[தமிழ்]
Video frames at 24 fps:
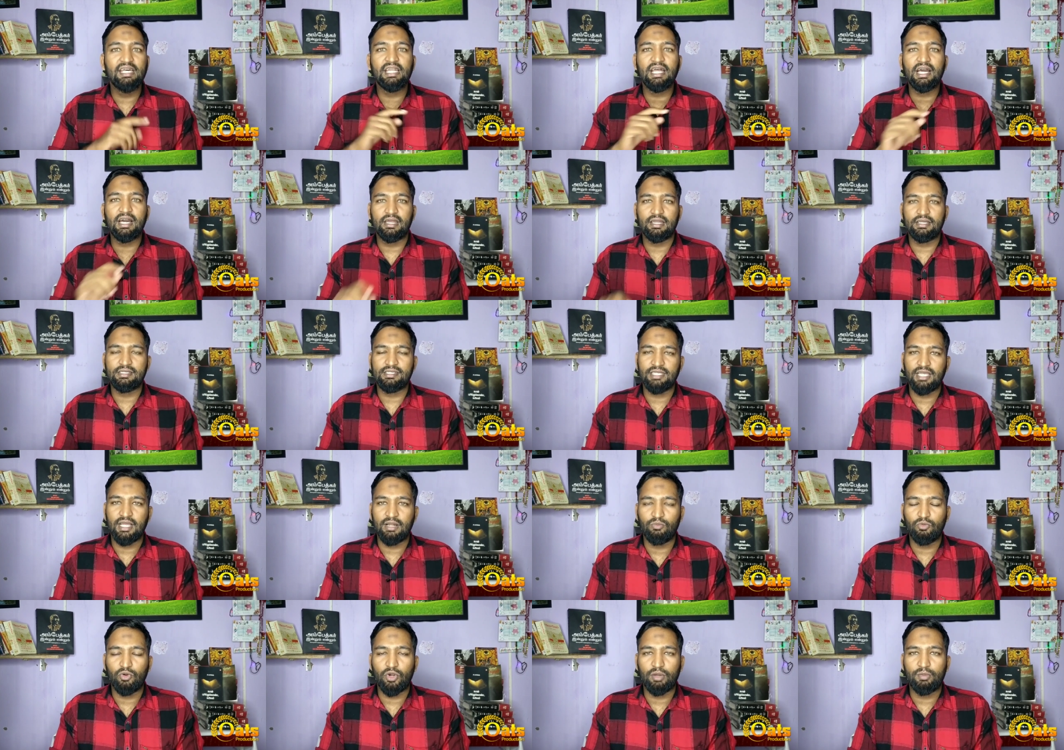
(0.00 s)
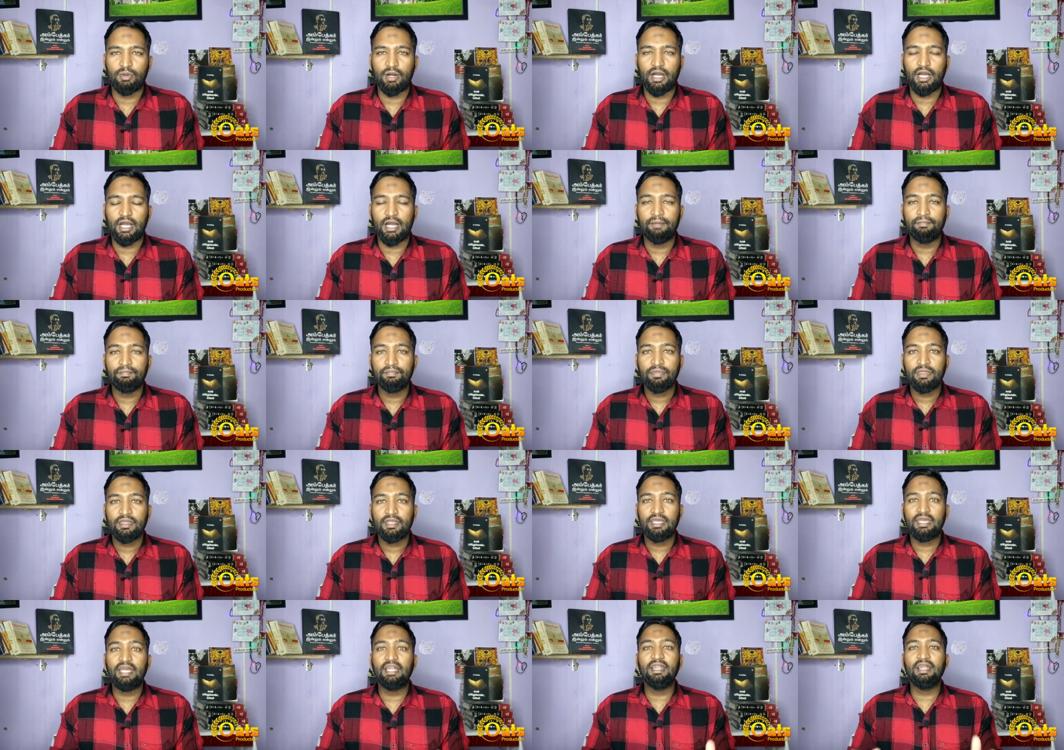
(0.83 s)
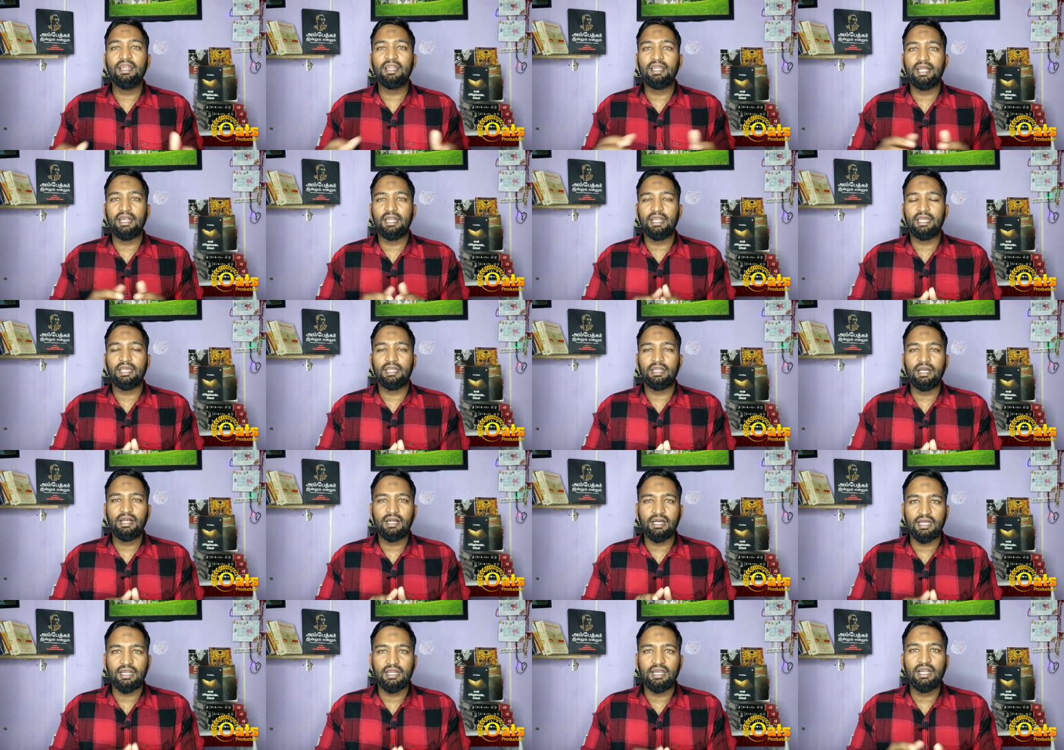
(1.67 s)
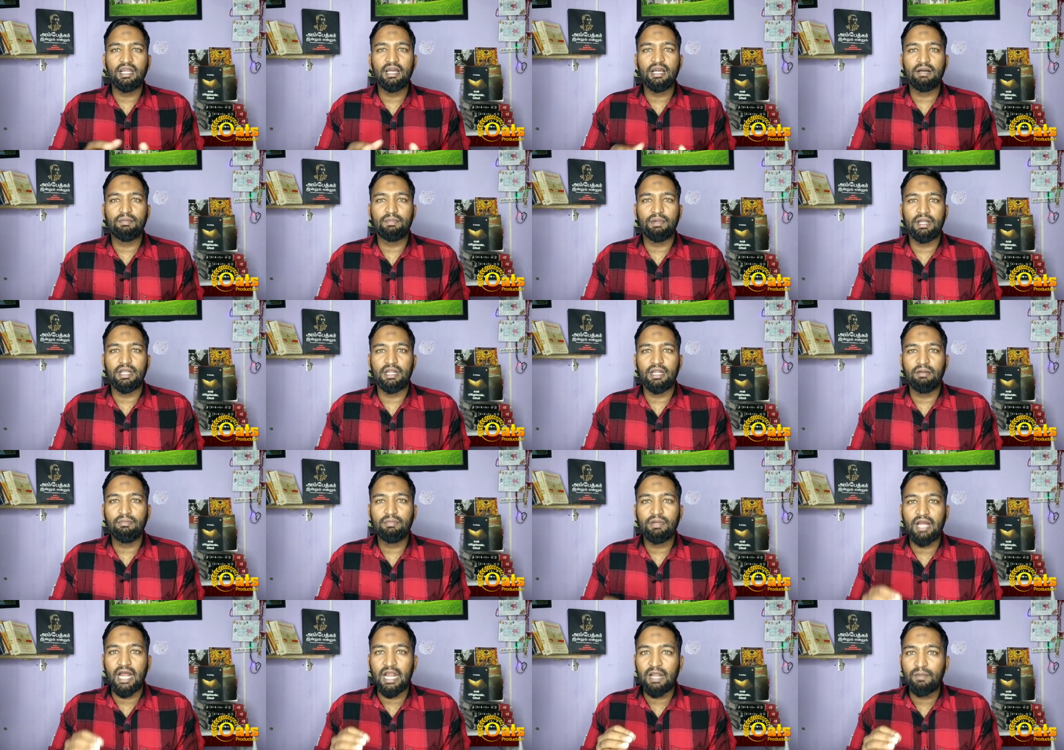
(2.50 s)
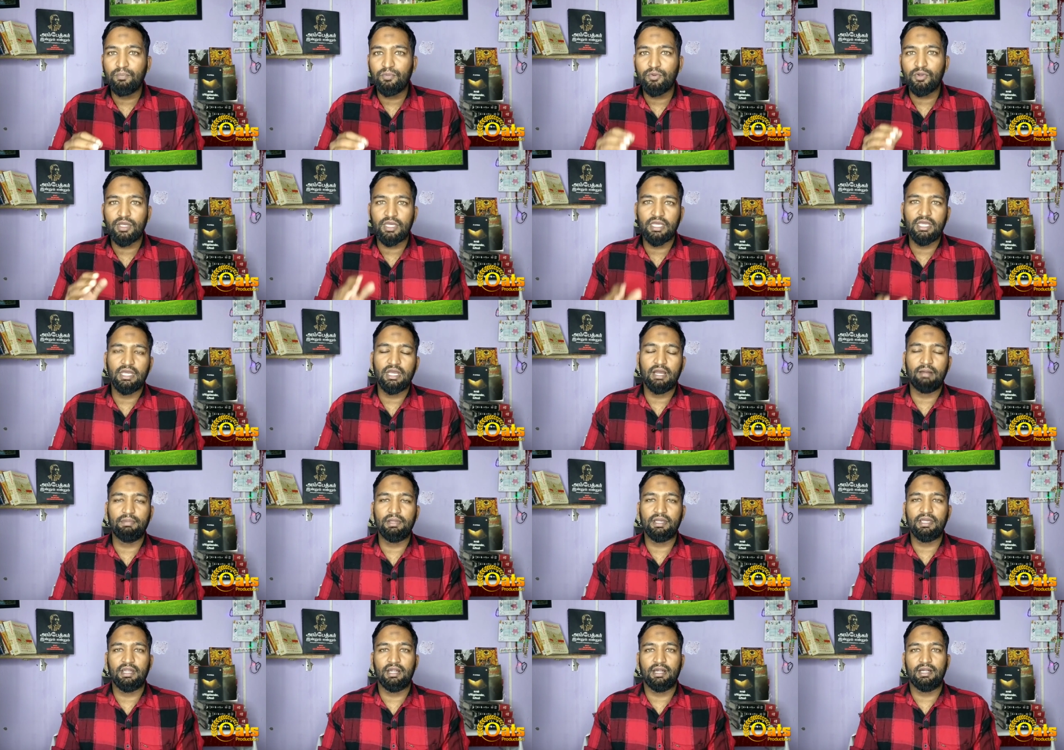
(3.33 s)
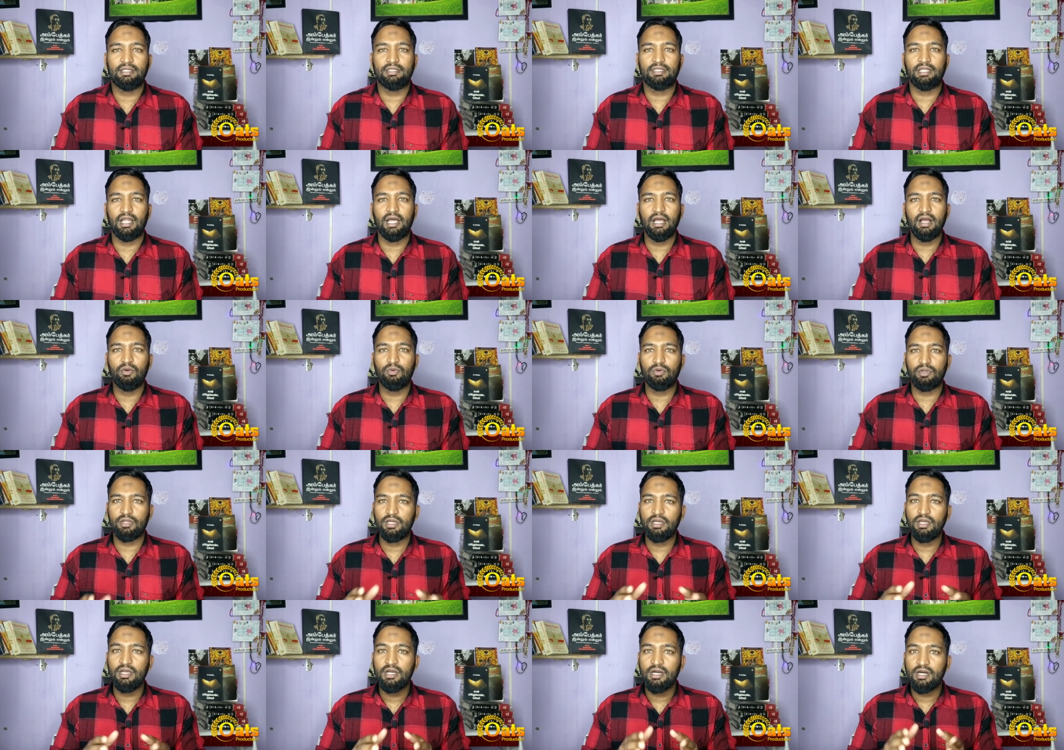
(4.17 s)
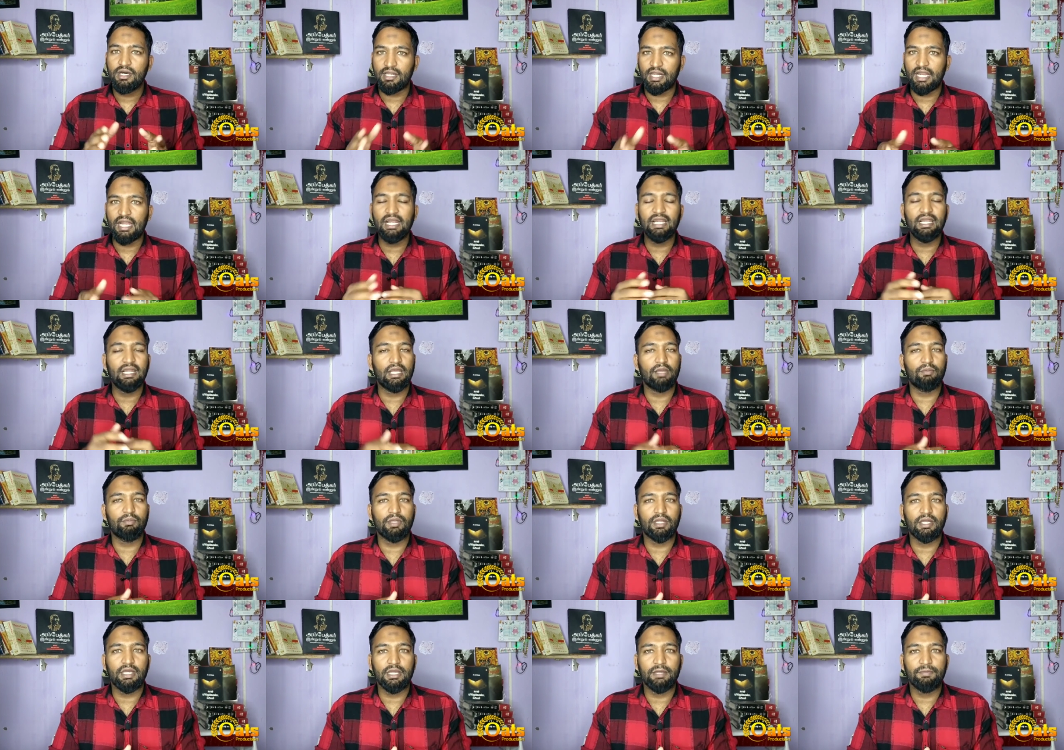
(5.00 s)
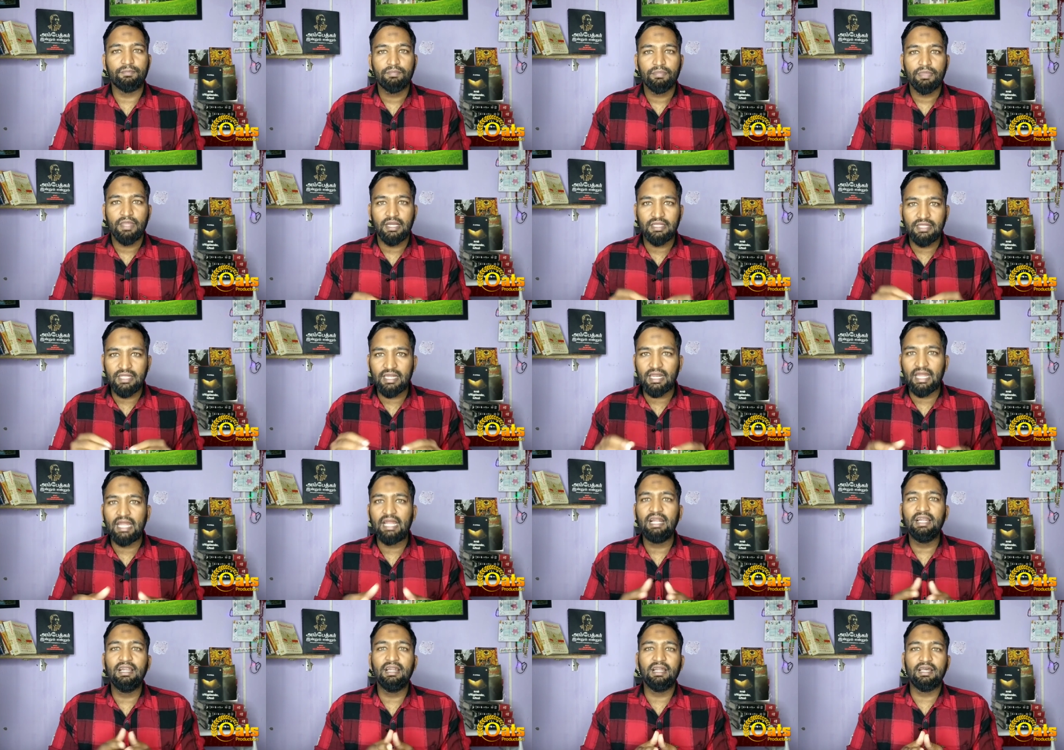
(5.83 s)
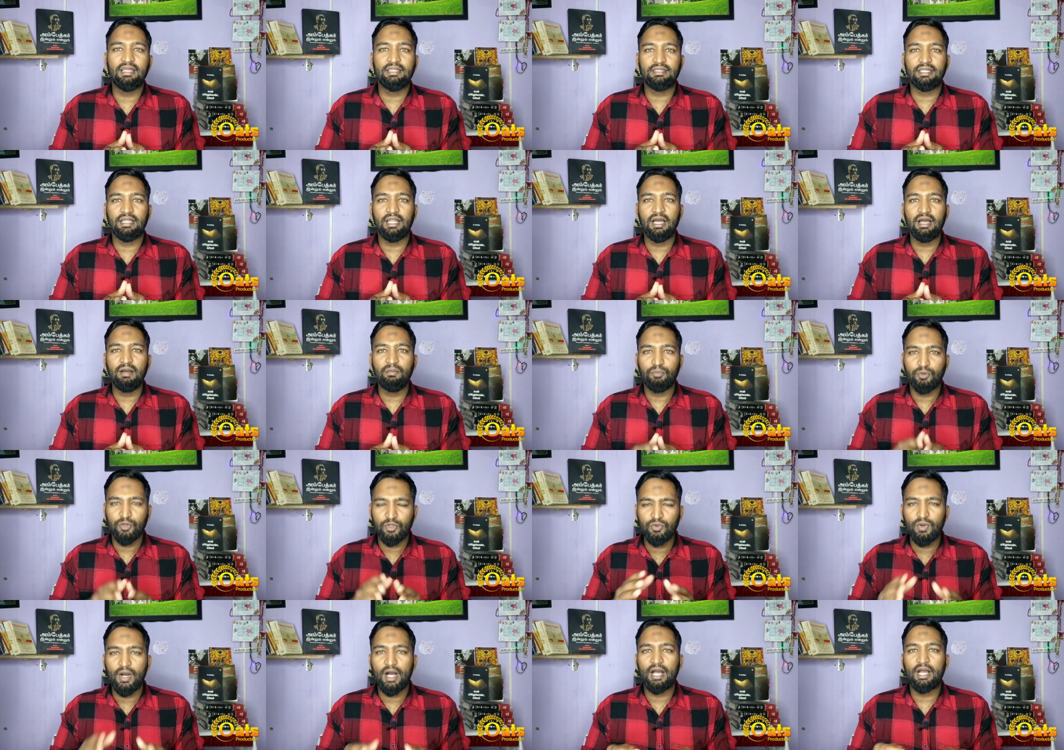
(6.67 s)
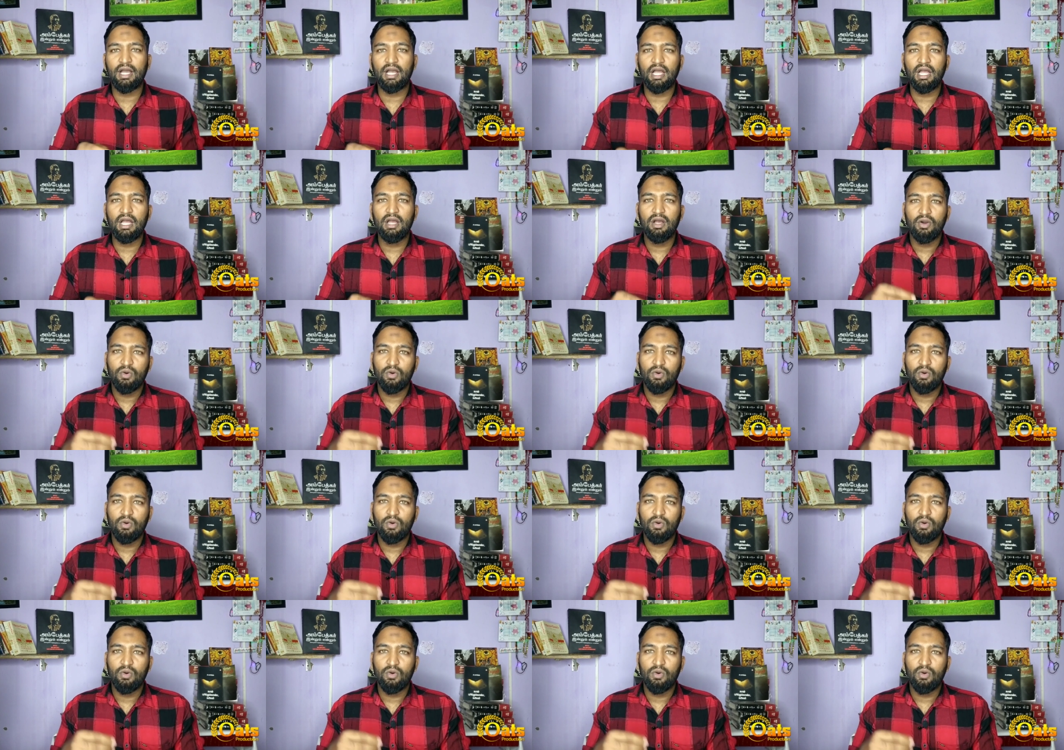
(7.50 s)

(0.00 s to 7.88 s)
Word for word: நிற அரசியல் மூலமாக என்னன்னு கேட்டிங்கன்னா கர்நாடகா மாநிலம் கல்புருக்கி அப்படிங்கிற இடத்துல ஒரு ரயில் நிலையம் இருக்குது இந்த ரயில் நிலையத்தில் பொதுவாக